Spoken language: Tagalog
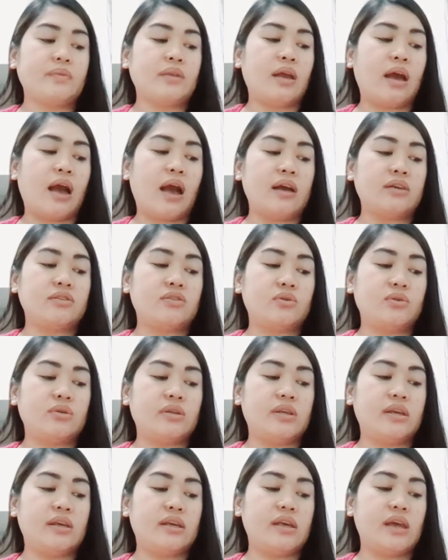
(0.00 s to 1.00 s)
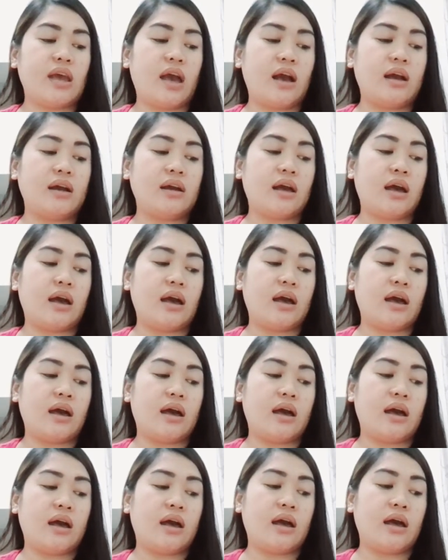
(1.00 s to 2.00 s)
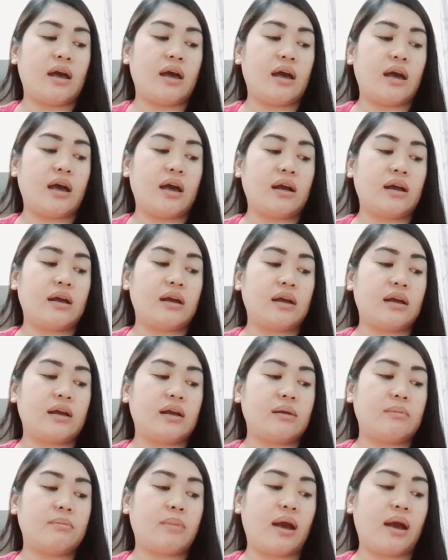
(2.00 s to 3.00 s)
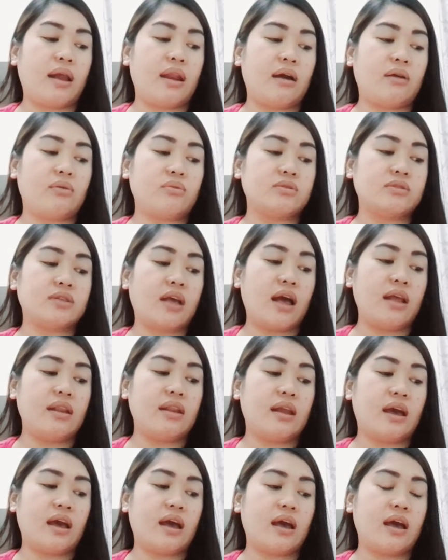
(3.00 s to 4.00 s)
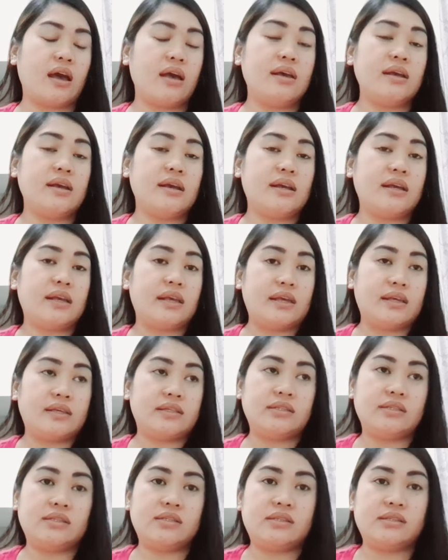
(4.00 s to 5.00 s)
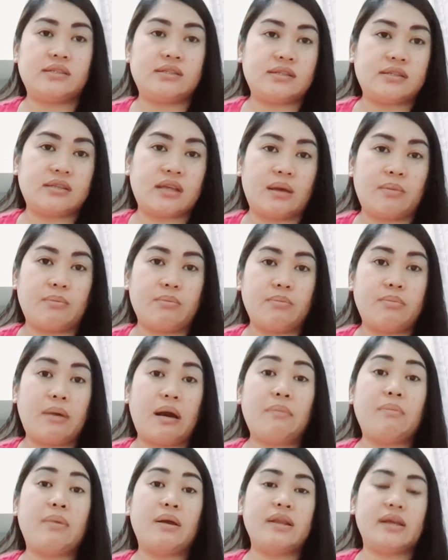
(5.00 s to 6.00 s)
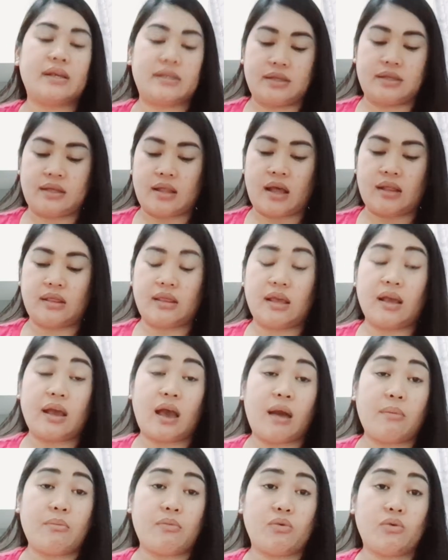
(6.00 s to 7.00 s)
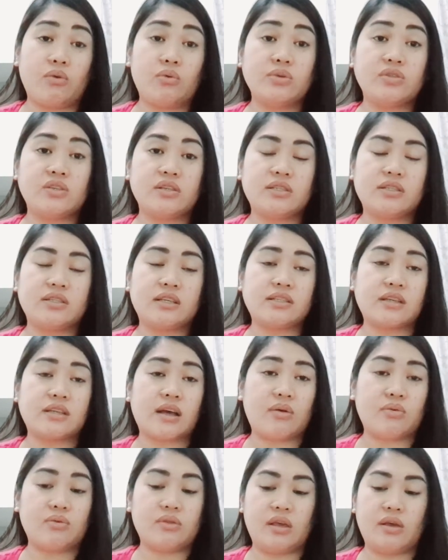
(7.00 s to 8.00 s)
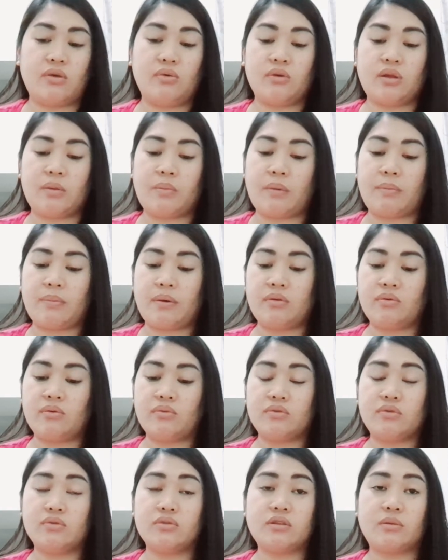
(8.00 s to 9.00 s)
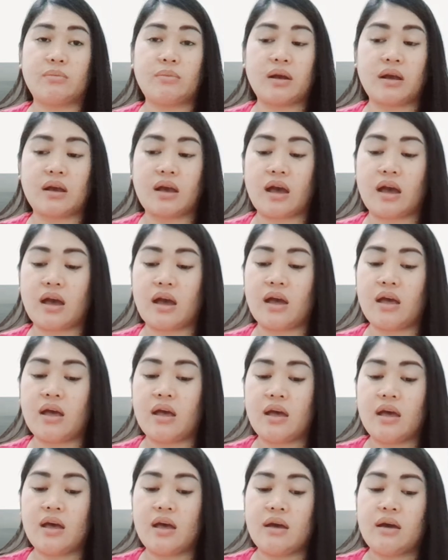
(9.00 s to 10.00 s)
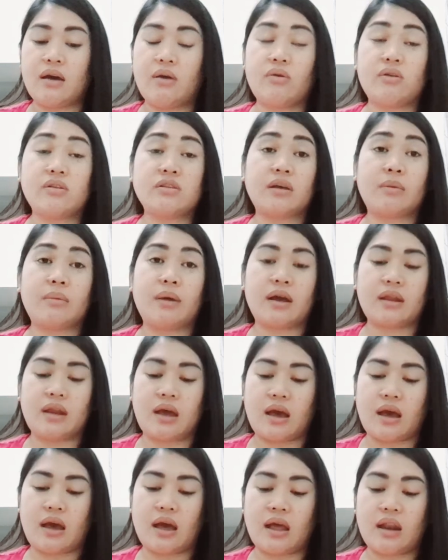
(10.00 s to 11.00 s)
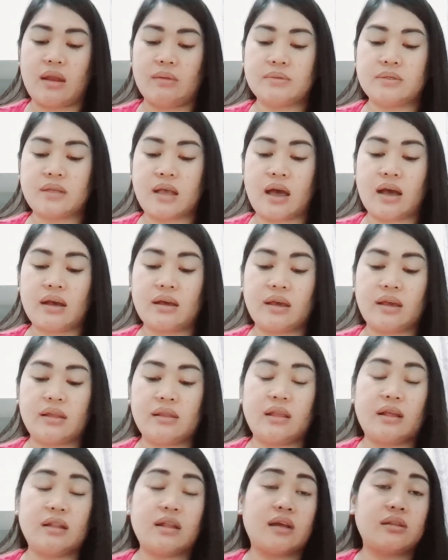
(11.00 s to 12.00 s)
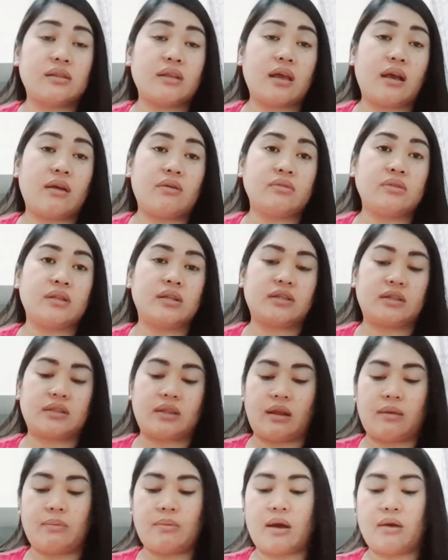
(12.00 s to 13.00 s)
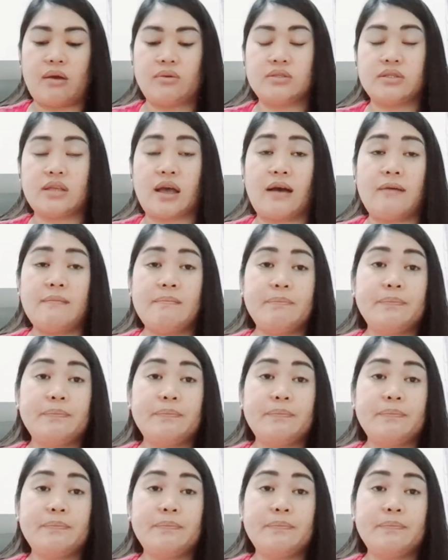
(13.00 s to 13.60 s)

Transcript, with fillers: Actually, ang uh, ang balak ko sana is babalik sa dating amo ko which is sa Saudi. Kung napapanood niyo sa mga or sa mga nakakaalam sa akin na dati ako nagtatrabaho sa